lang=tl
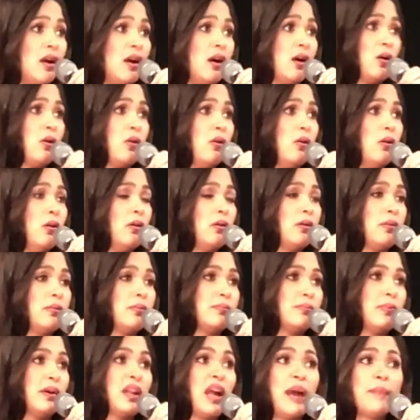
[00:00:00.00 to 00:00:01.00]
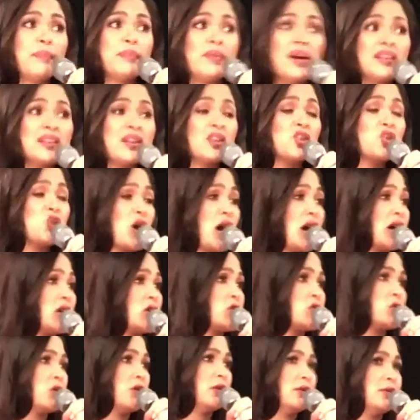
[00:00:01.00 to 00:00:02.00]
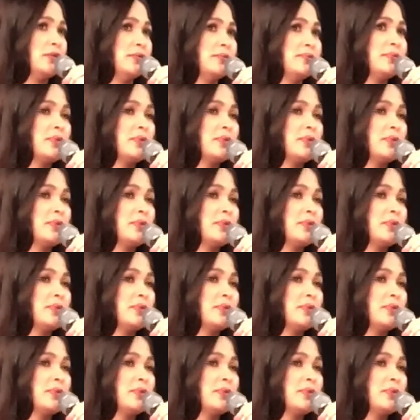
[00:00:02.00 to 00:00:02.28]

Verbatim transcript: lang ako. I'm not a Jackson.